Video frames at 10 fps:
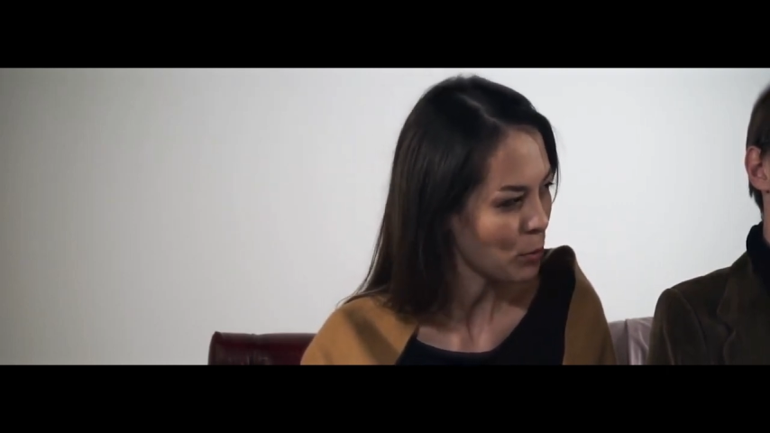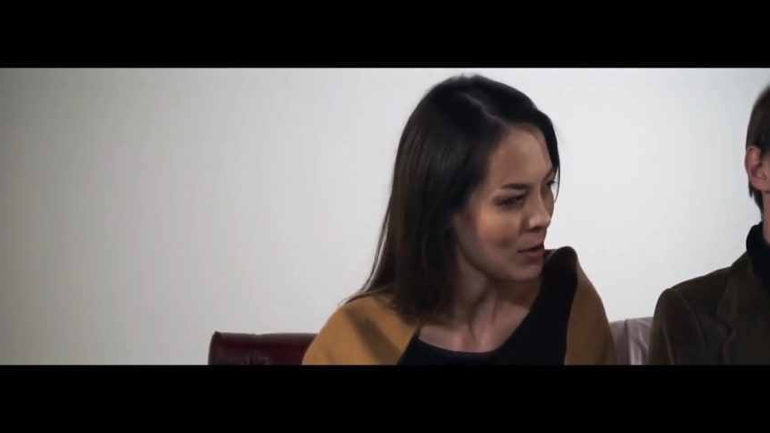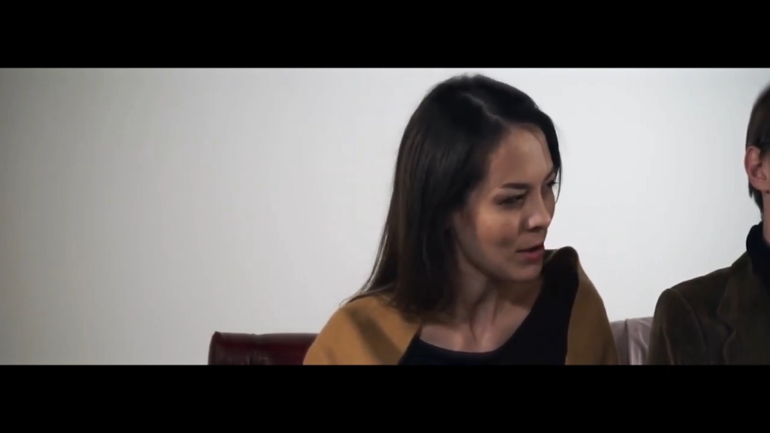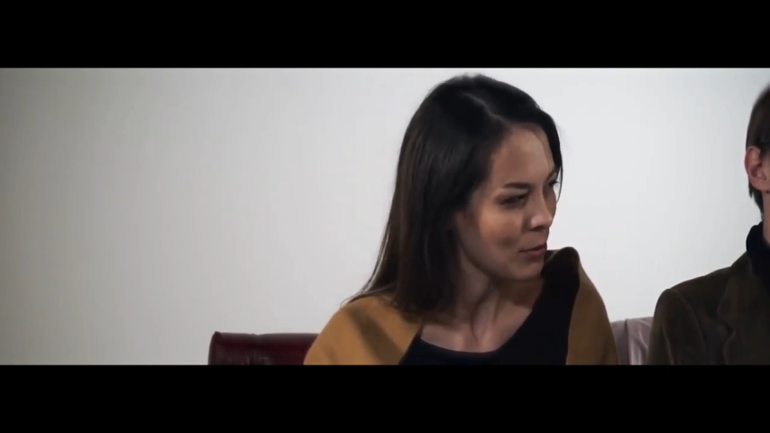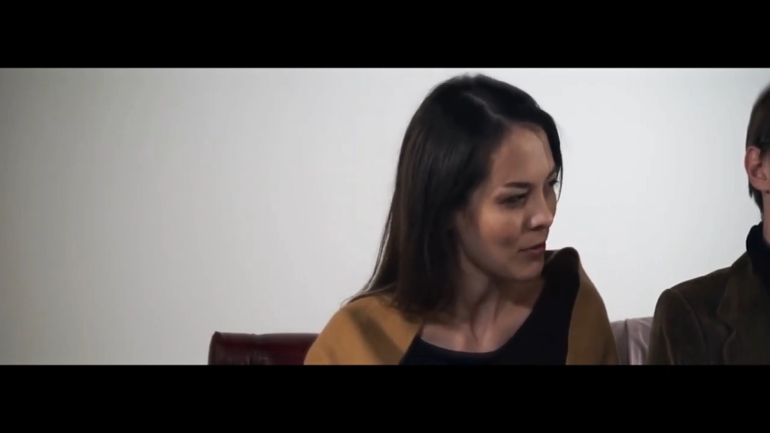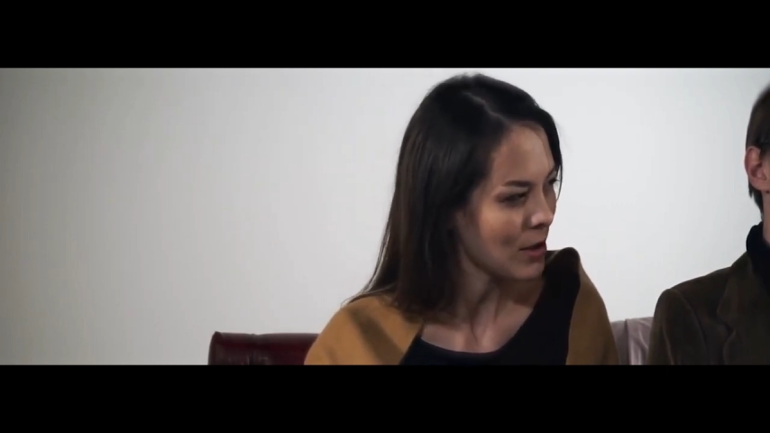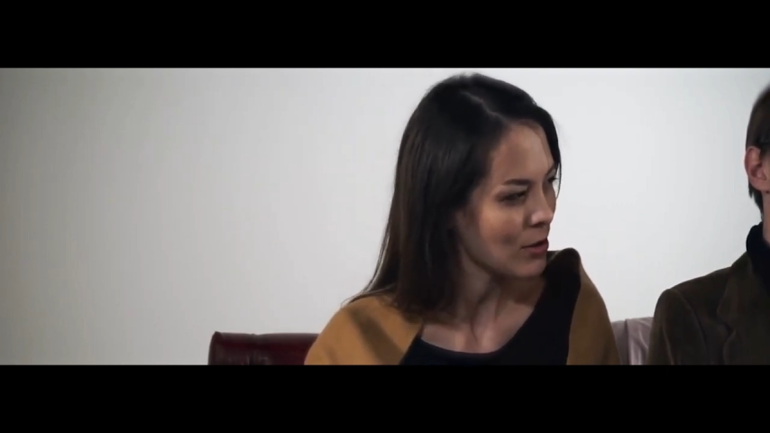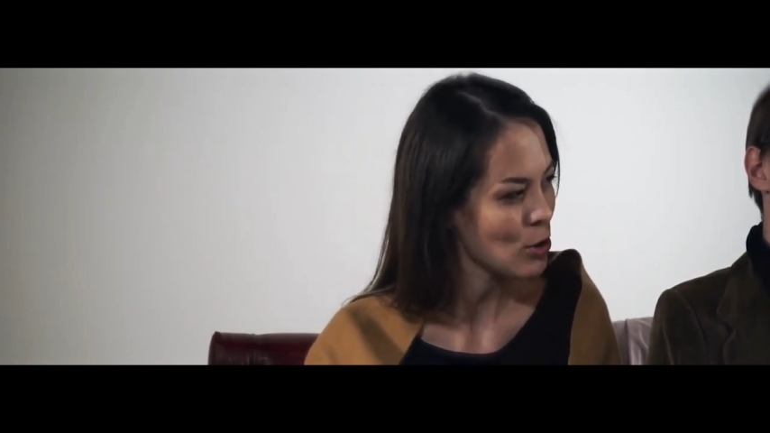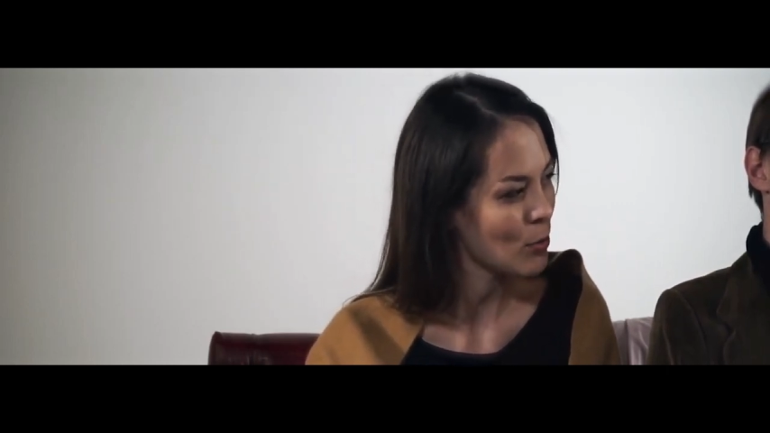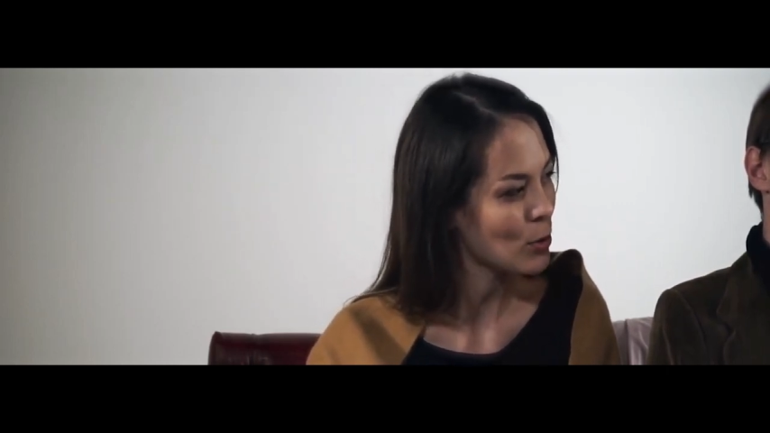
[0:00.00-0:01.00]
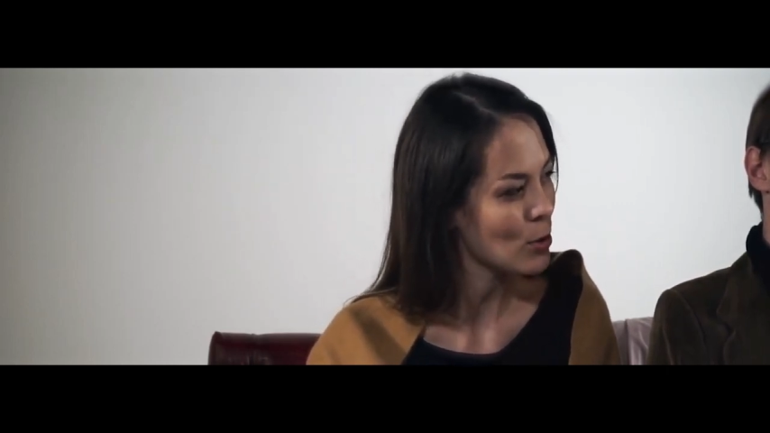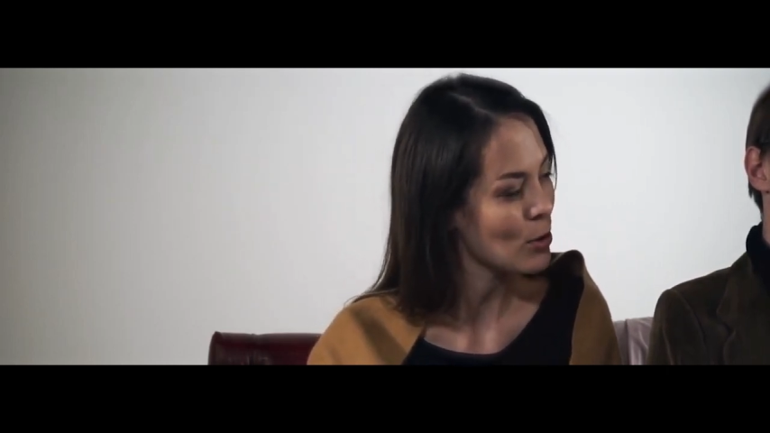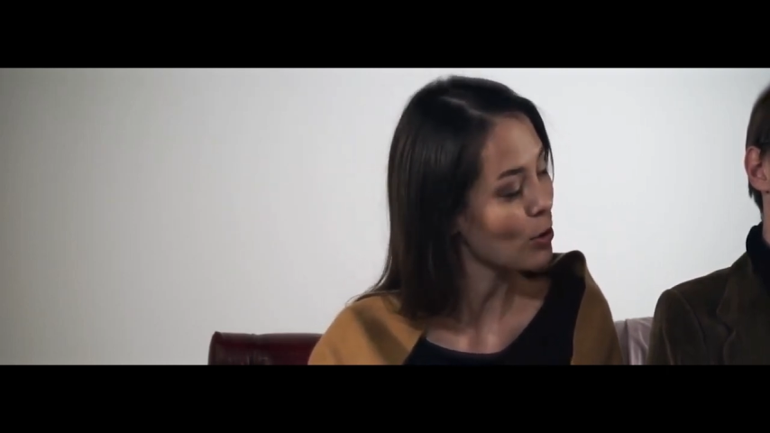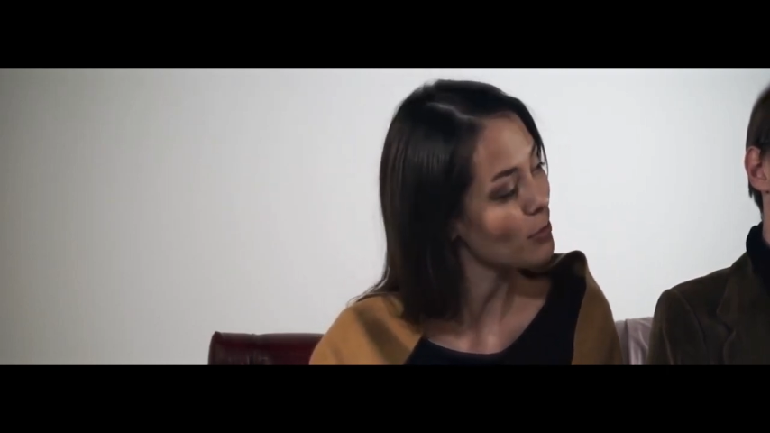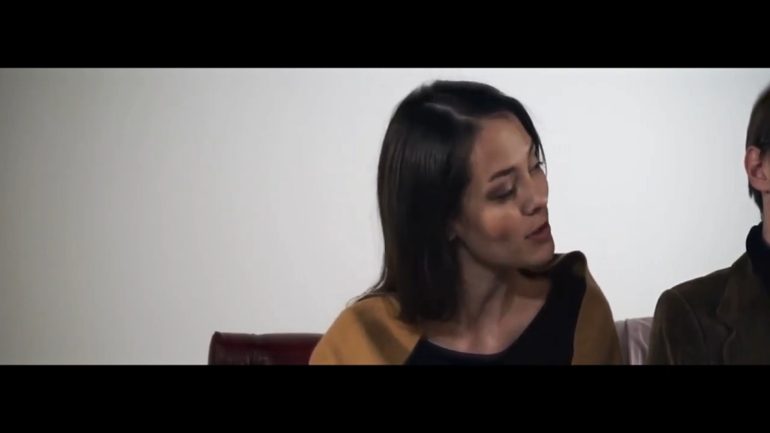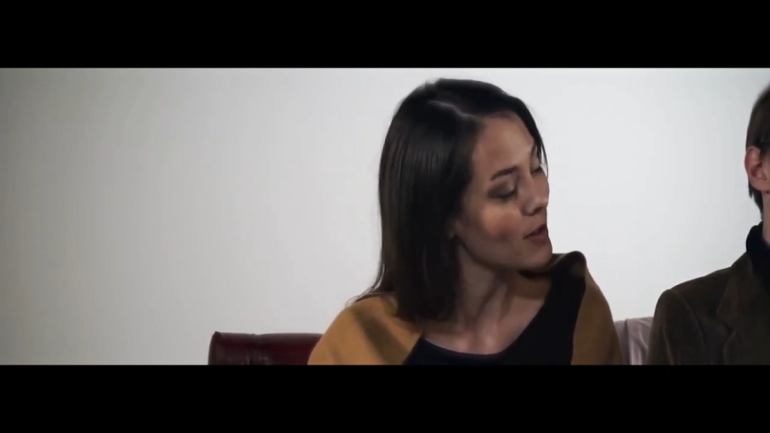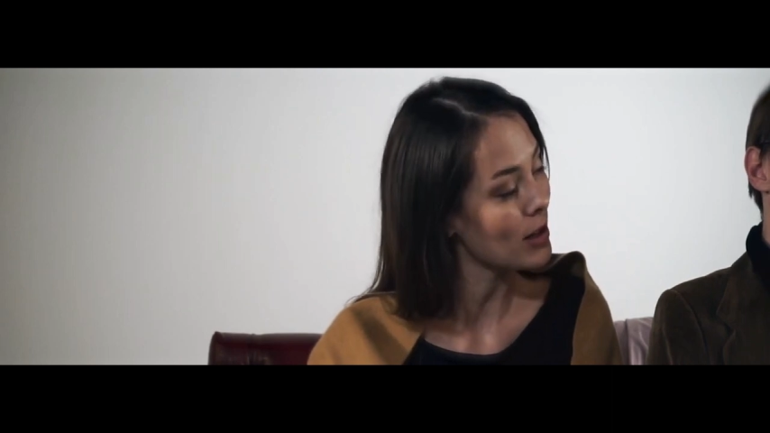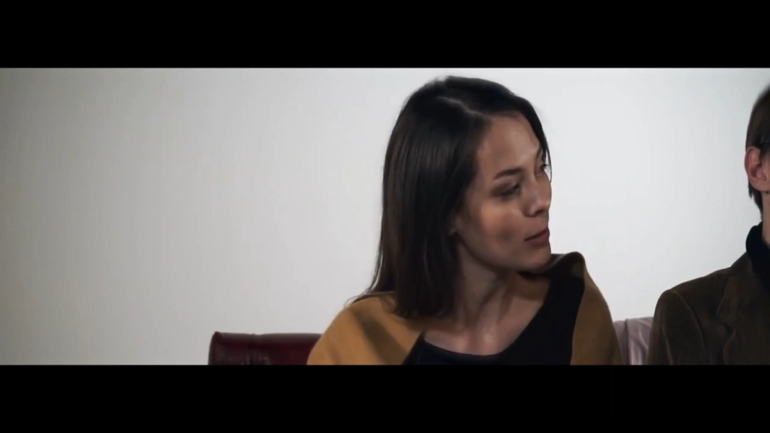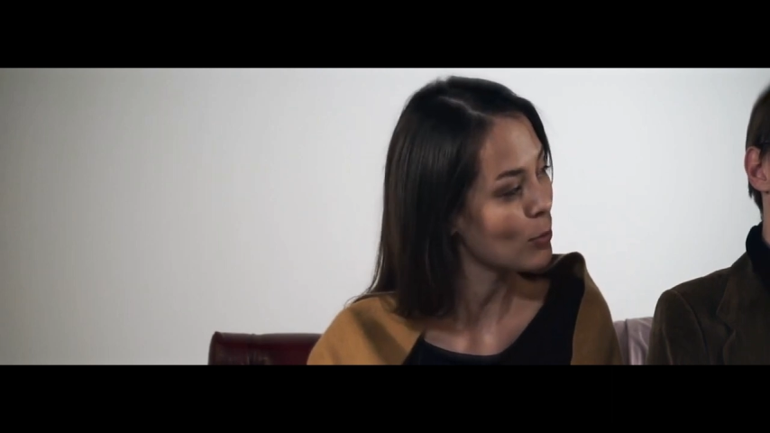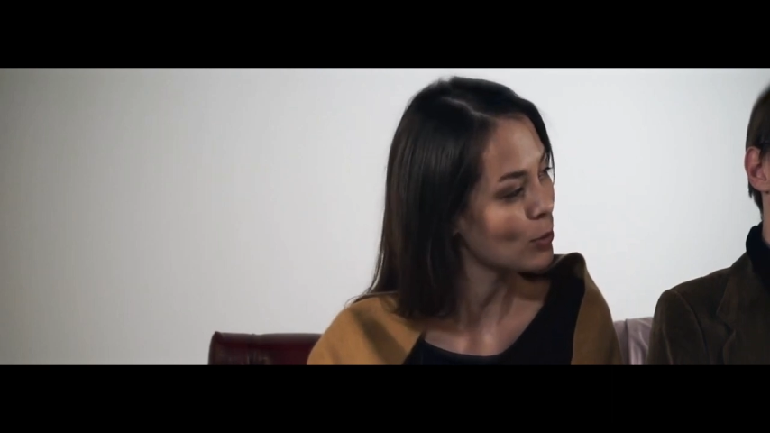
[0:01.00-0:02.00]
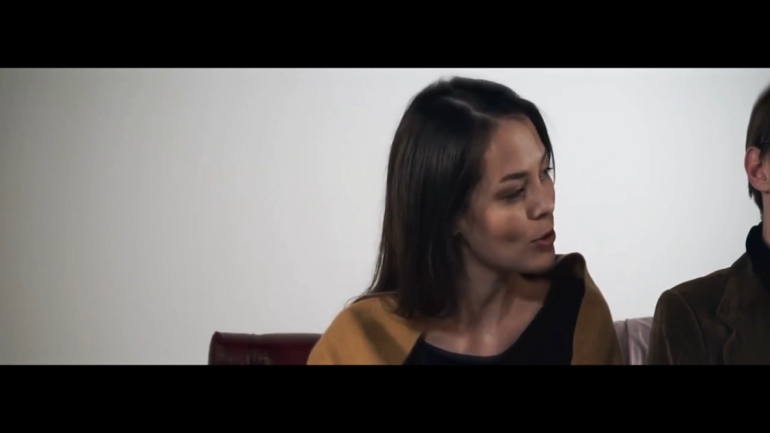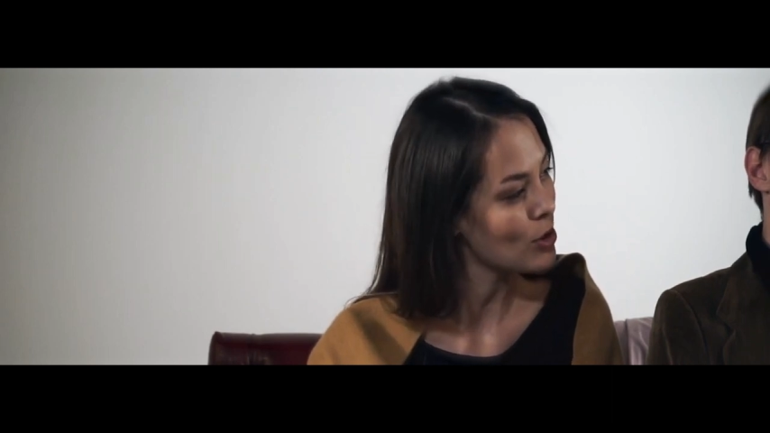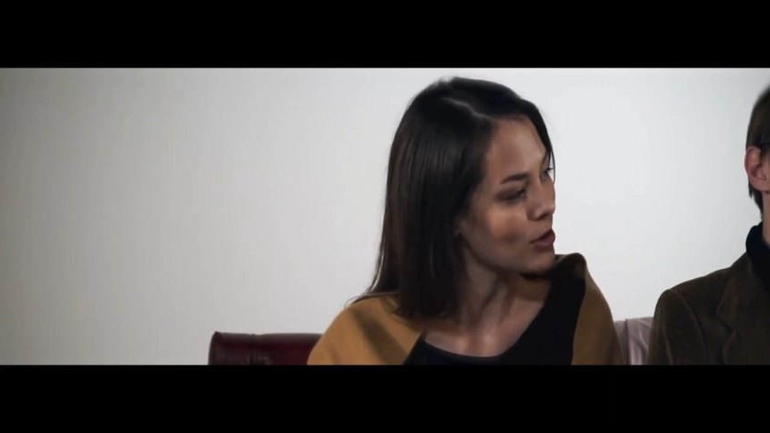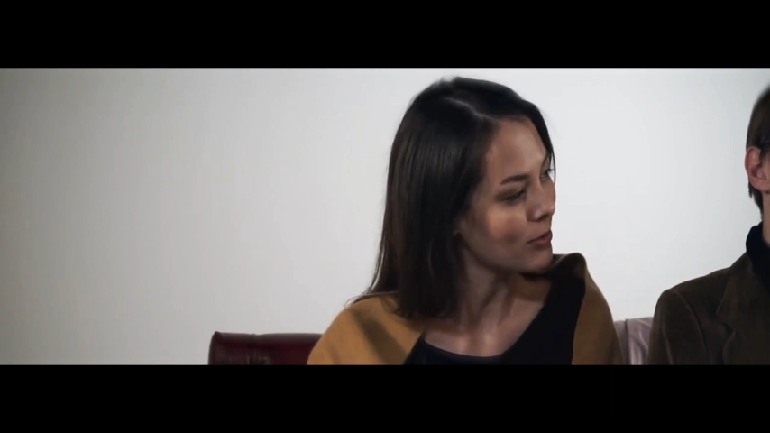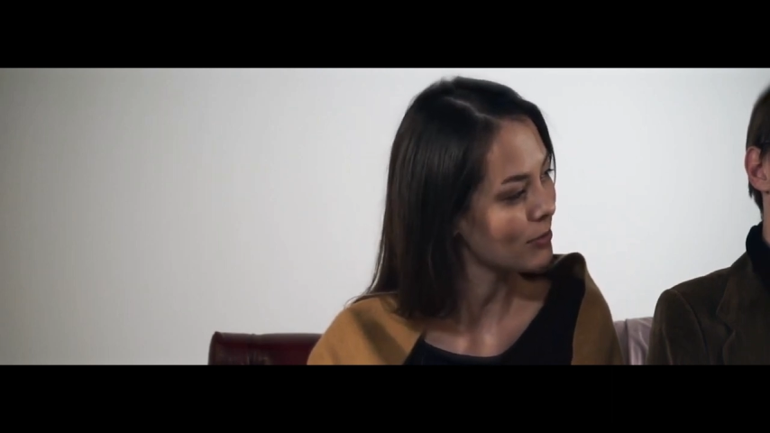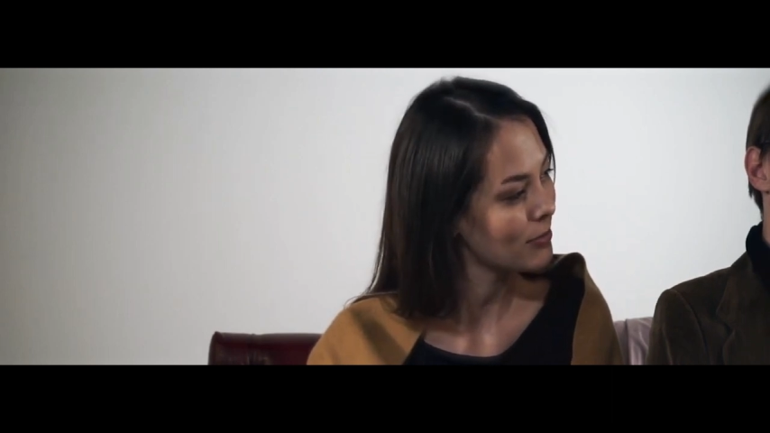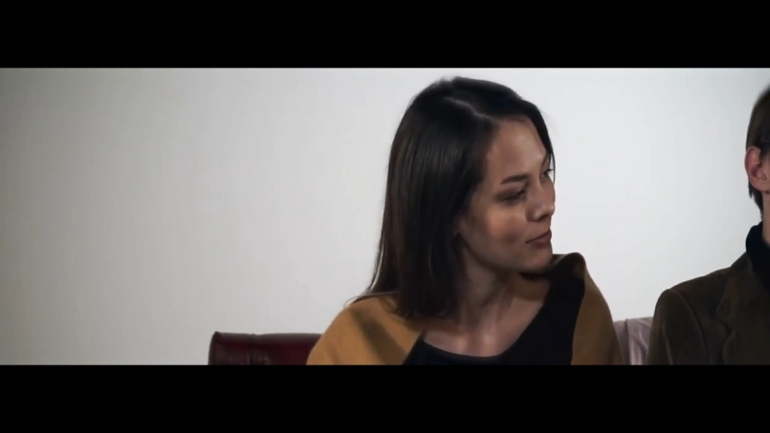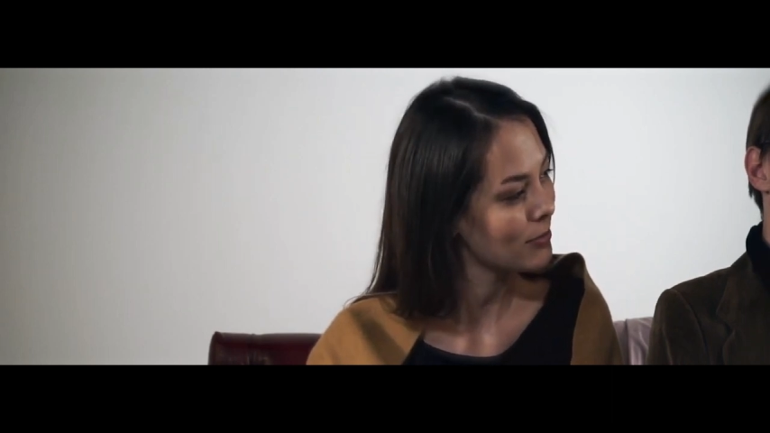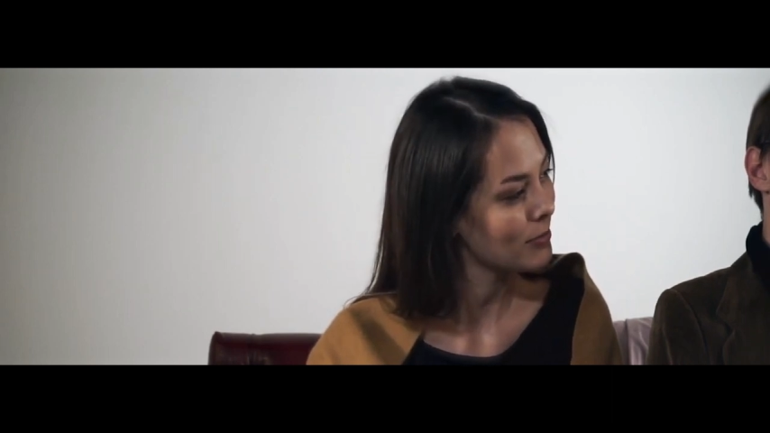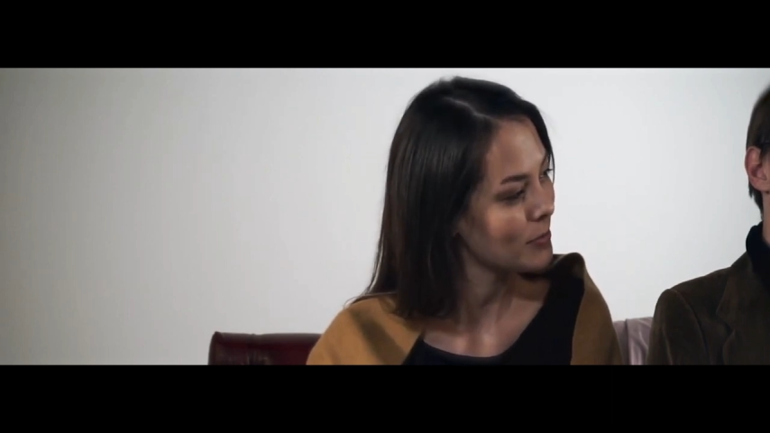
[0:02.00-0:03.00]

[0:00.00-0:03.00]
Пол мира уверены, что мы тут строим светлое будущее.